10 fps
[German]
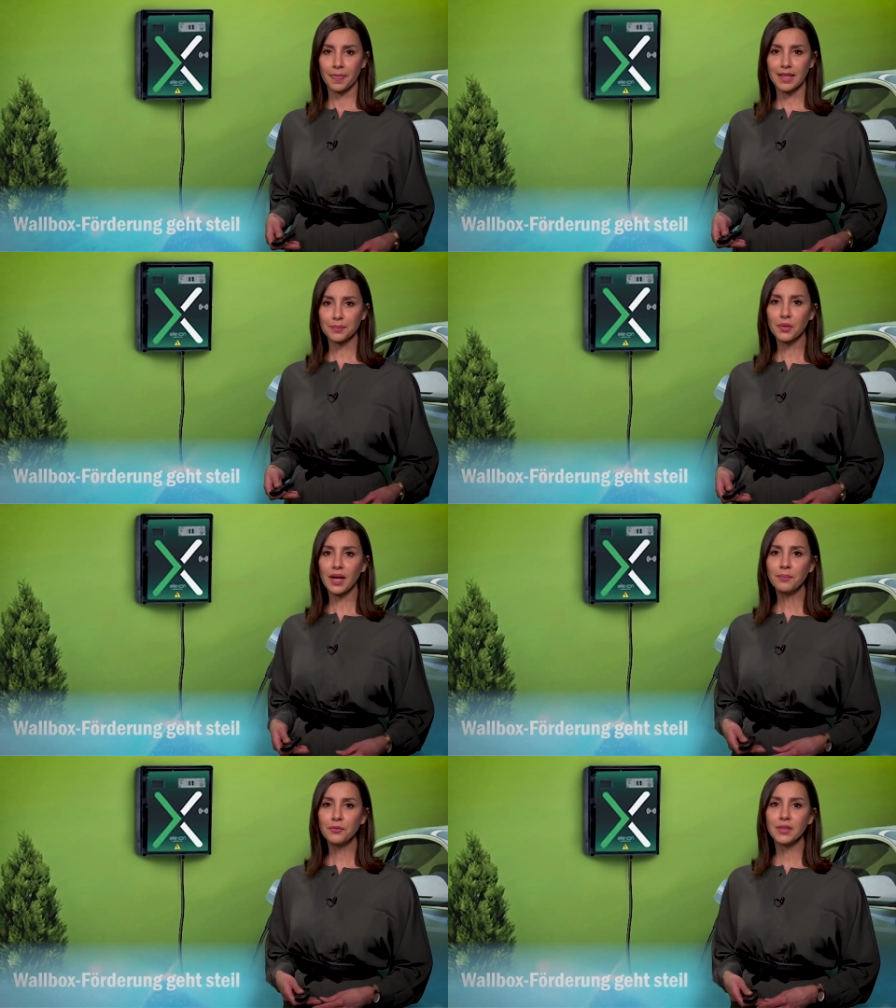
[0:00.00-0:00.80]
Das
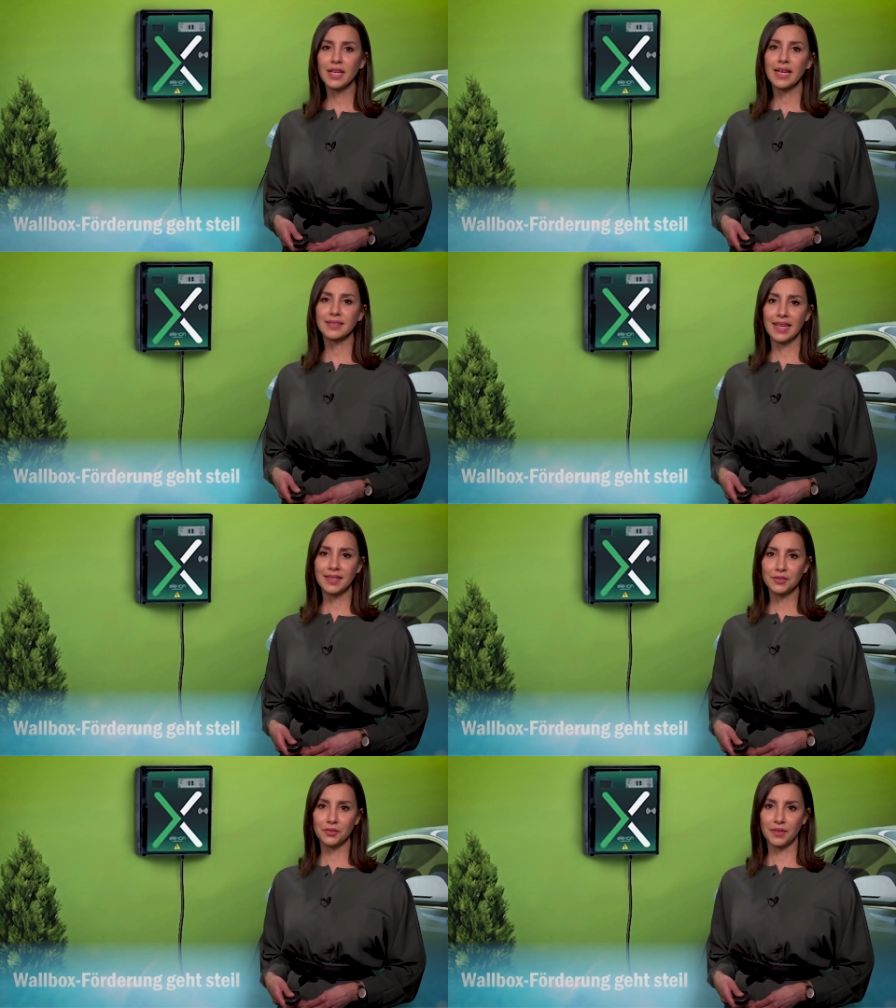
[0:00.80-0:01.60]
Programm wurde erst
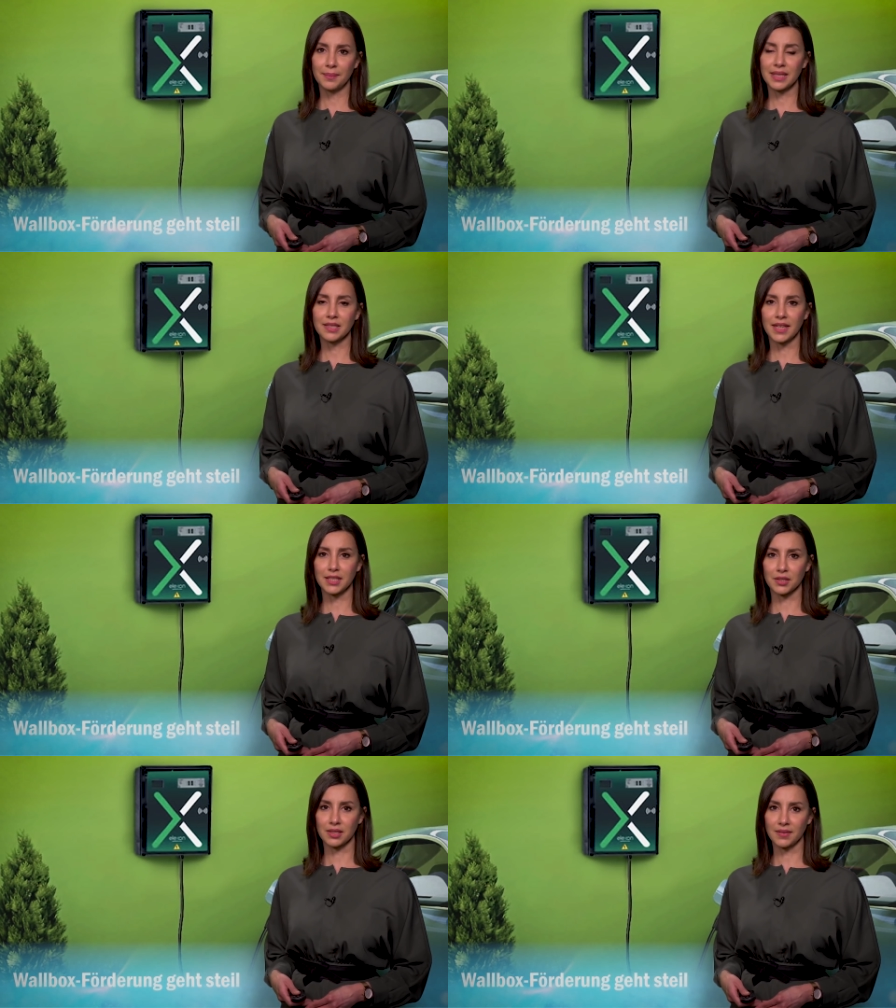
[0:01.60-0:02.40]
Ende November
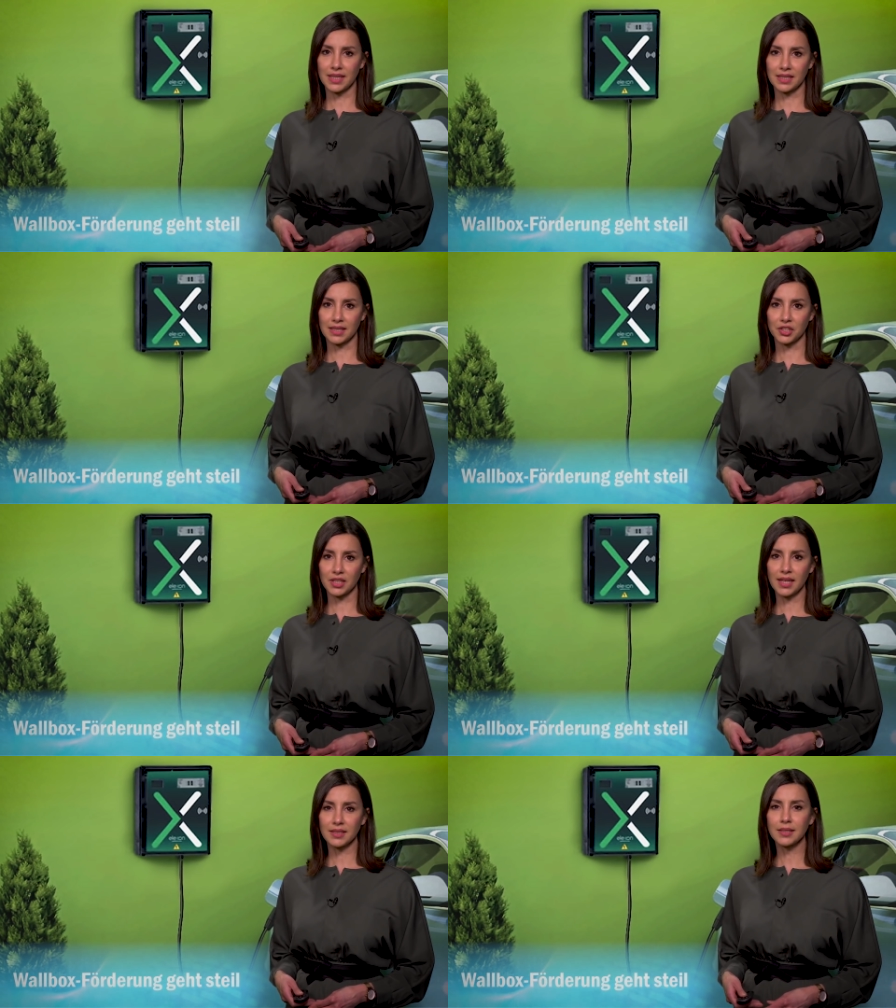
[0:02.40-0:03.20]
2020
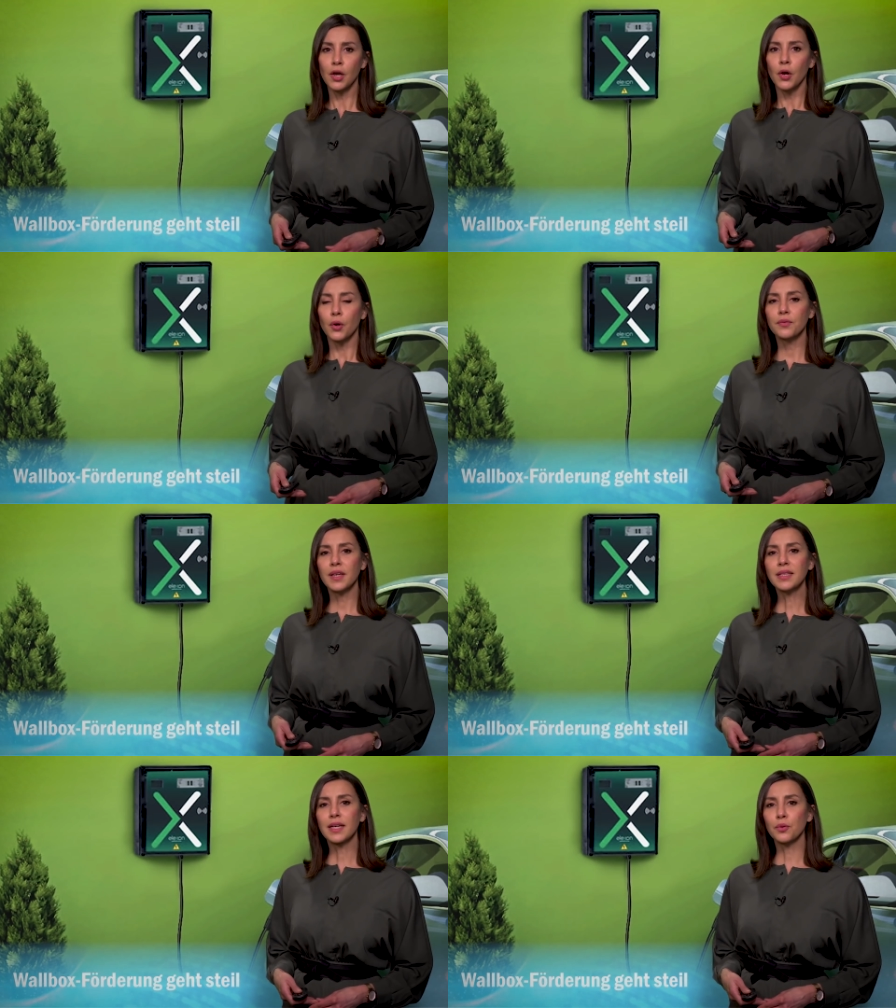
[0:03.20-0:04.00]
gestartet und
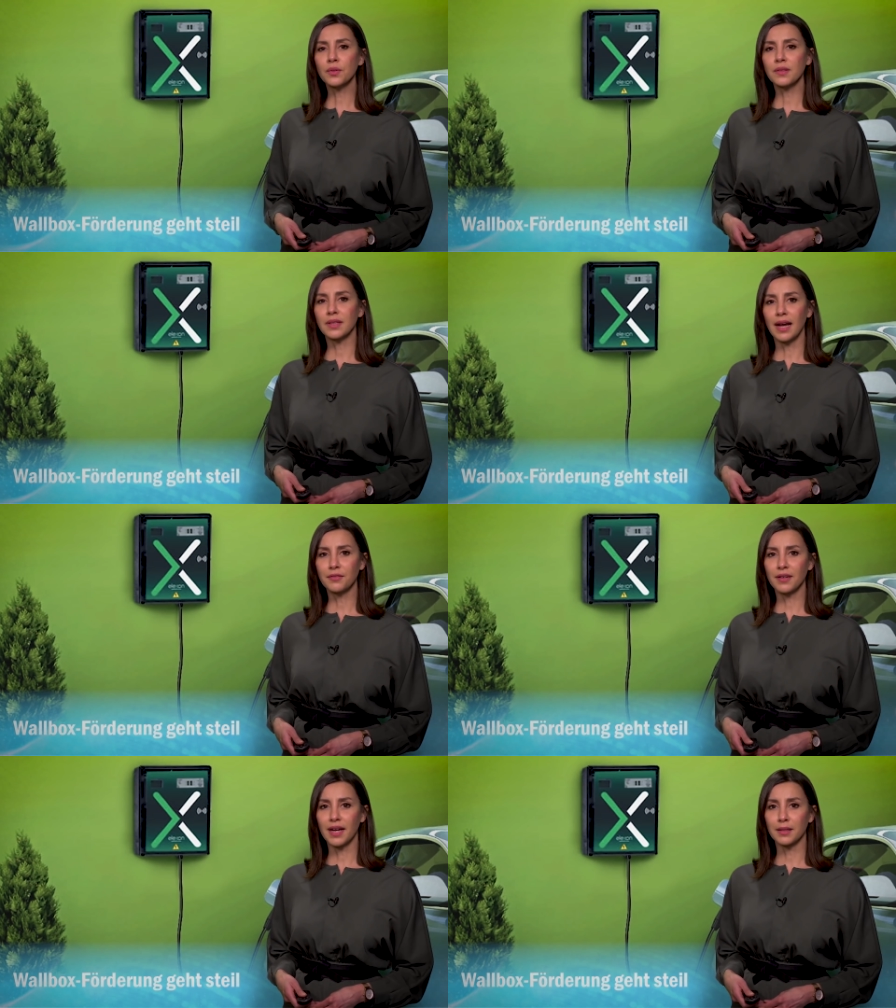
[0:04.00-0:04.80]
wegen der großen
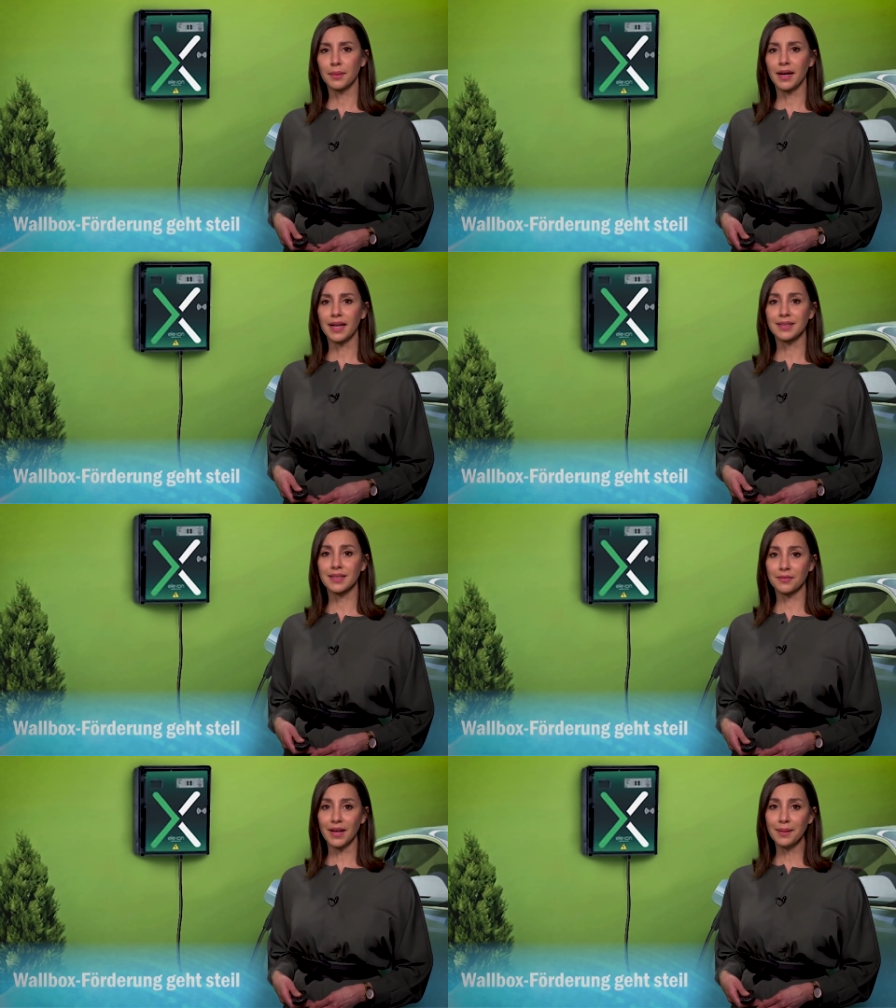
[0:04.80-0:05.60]
Nachfrage
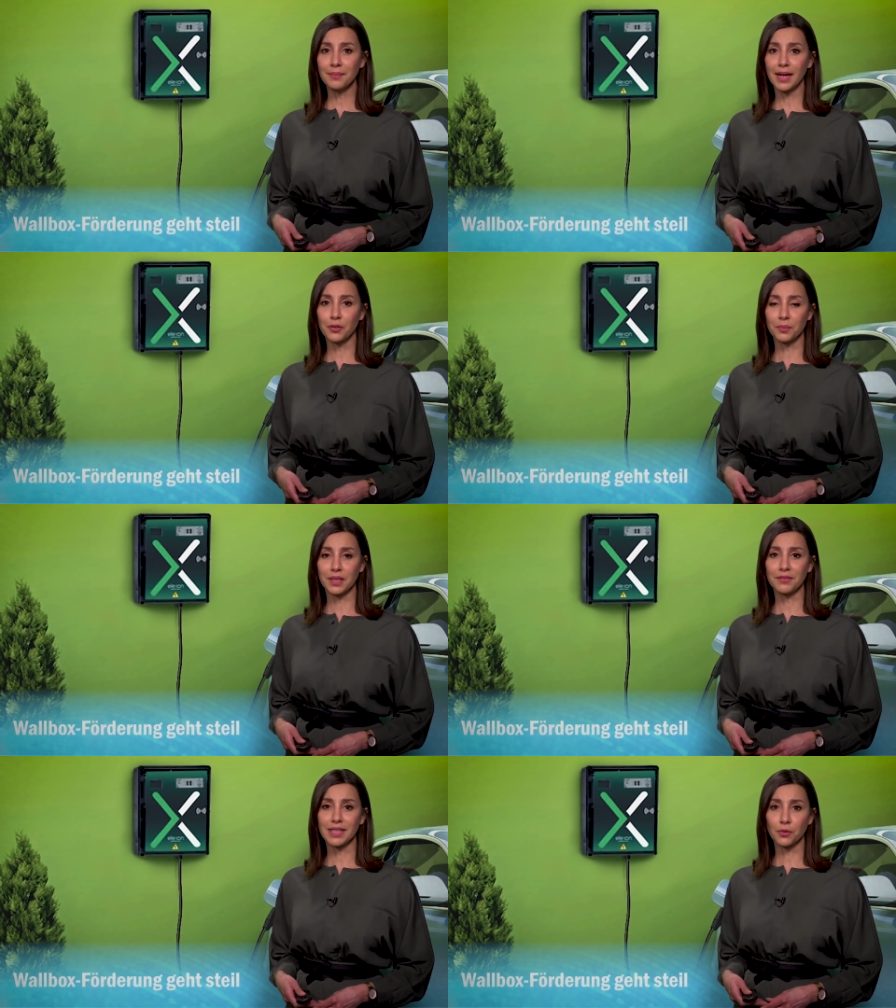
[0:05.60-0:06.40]
bereits zweimal um
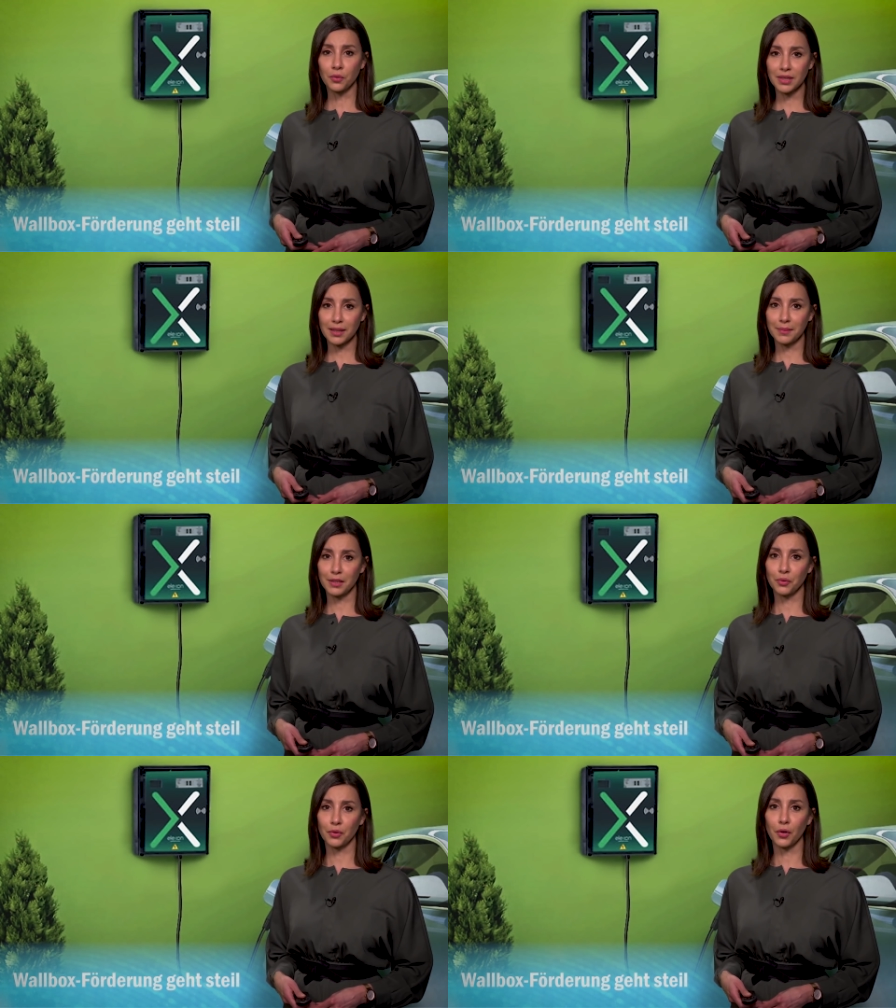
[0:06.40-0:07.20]
jeweils 100
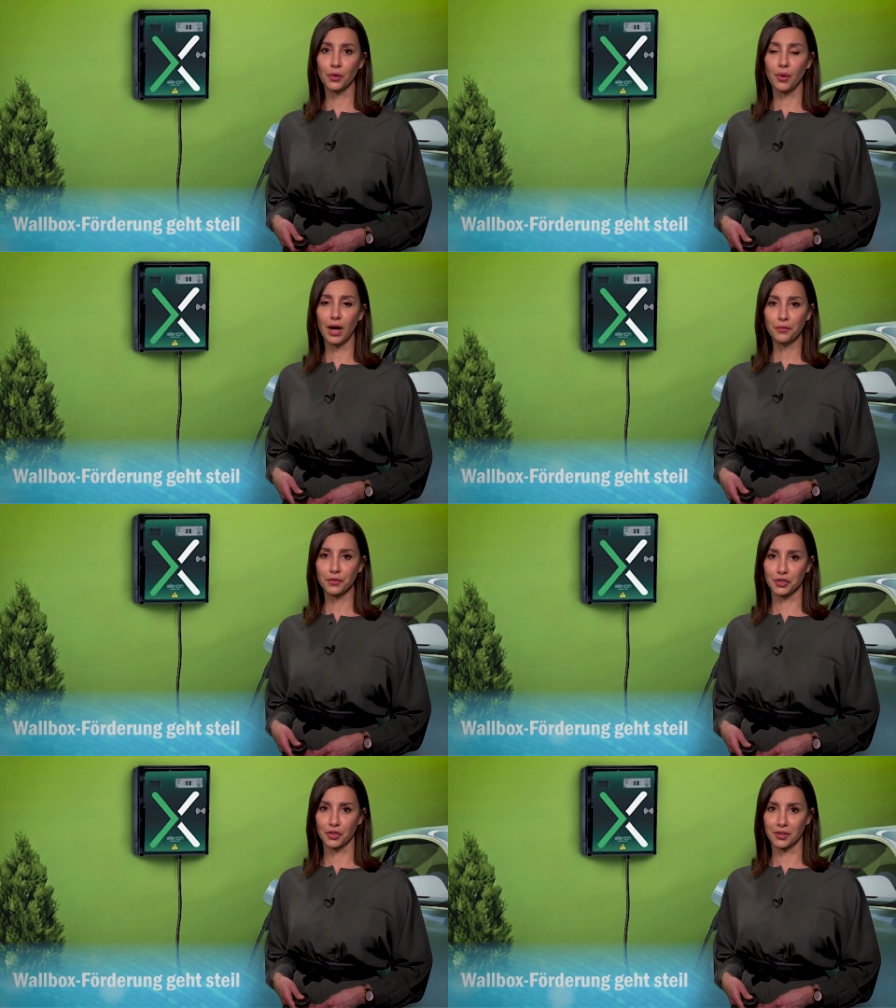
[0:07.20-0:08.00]
Millionen Euro
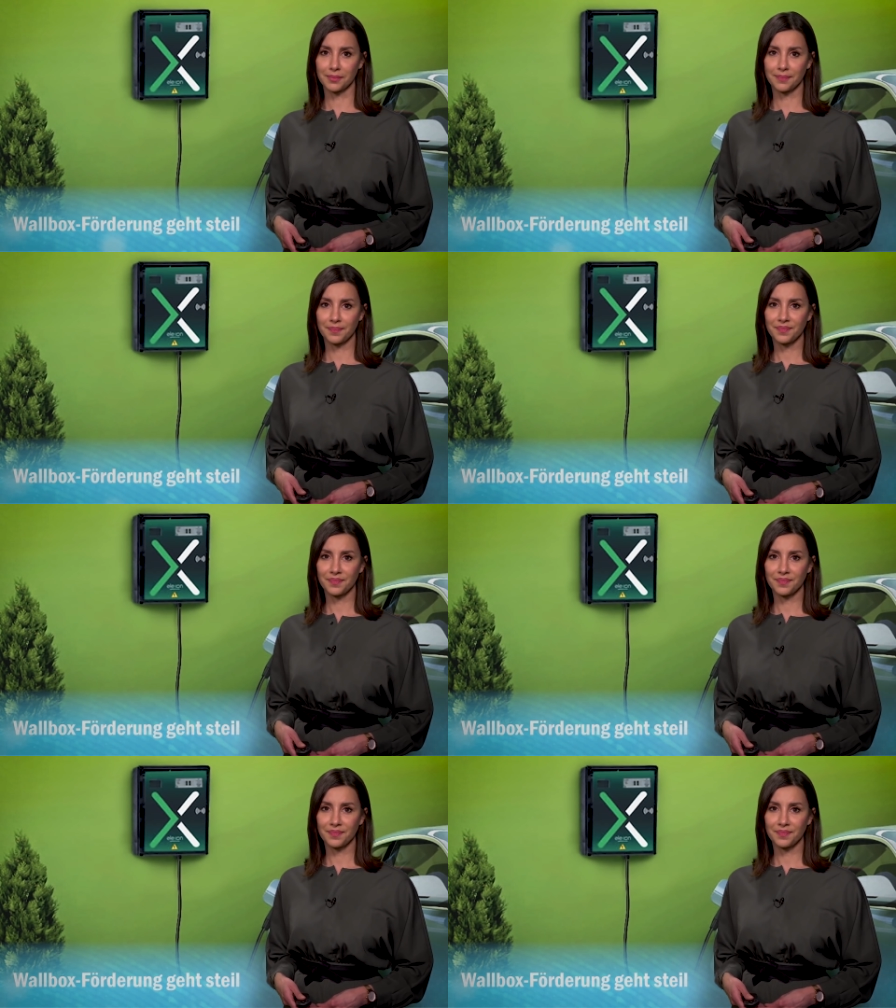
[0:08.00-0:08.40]
aufgestockt.